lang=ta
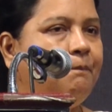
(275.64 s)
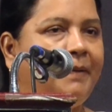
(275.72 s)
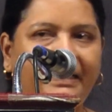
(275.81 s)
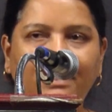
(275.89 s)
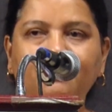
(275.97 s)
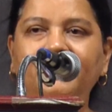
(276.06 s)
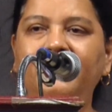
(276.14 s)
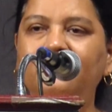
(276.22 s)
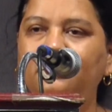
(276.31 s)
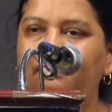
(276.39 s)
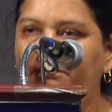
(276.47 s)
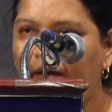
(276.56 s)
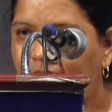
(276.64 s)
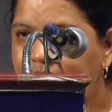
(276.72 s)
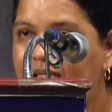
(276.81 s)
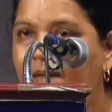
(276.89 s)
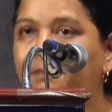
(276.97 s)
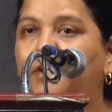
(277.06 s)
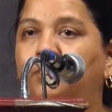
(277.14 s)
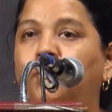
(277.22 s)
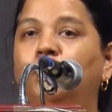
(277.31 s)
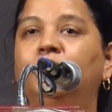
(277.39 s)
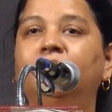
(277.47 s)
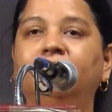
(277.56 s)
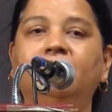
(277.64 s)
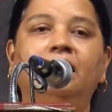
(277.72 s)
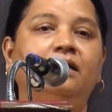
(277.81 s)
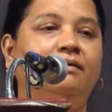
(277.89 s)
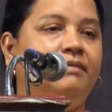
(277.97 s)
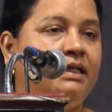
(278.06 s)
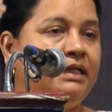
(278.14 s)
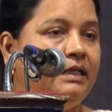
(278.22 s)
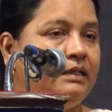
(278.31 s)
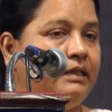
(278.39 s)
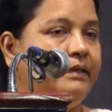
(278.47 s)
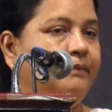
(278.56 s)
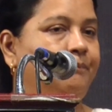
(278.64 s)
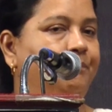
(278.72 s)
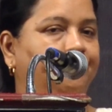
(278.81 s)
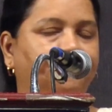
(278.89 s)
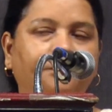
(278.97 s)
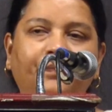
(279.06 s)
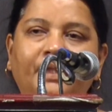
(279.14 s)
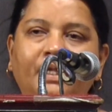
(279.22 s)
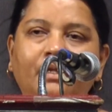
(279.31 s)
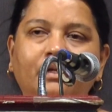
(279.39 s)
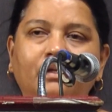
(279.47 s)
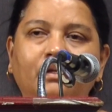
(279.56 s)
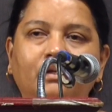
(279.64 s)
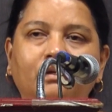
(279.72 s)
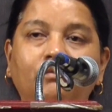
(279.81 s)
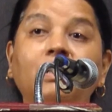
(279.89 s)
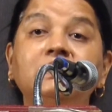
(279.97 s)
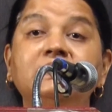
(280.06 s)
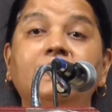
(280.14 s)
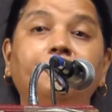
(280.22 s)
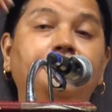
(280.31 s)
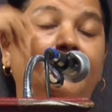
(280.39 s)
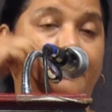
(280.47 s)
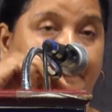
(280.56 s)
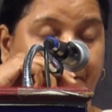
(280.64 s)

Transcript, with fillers: படம் எடுத்து வாட்ஸ்ஆப்ல போட்டுக்கிட்டு இருக்கானுங்க வடநாட்டில் வாட்ஸ்ஆப்ல